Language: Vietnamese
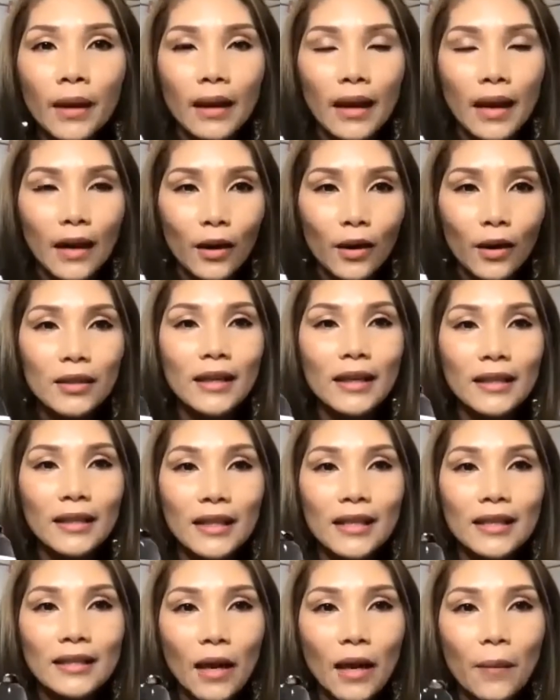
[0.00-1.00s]
là coi như anh
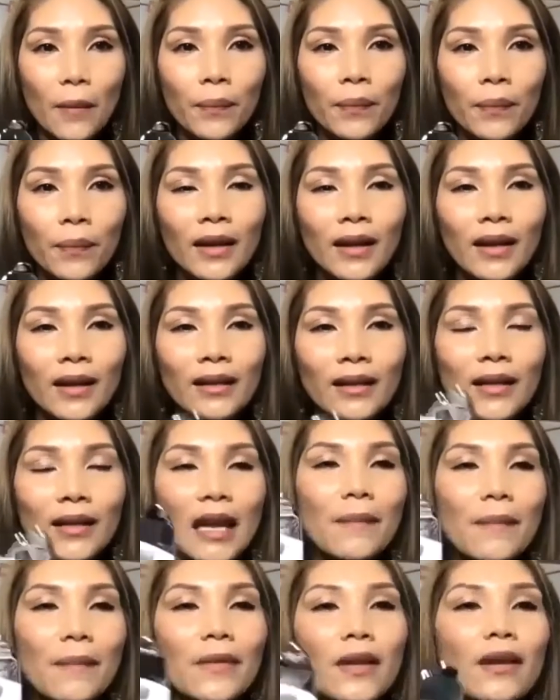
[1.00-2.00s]
chị xong thì
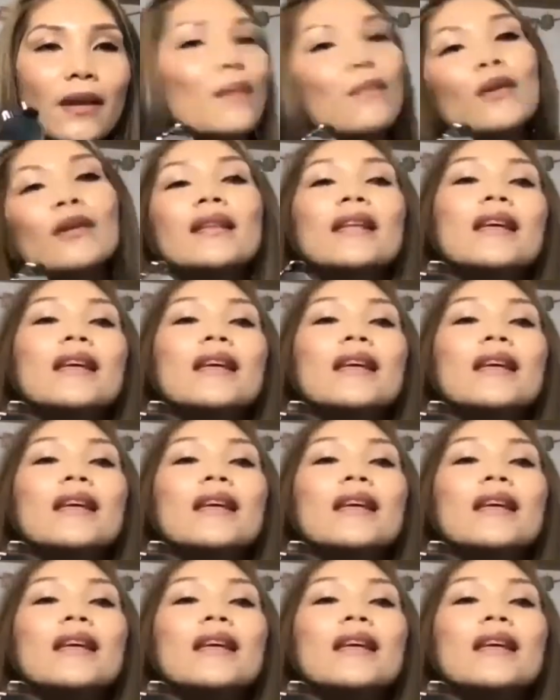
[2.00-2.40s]
em chỉ nói một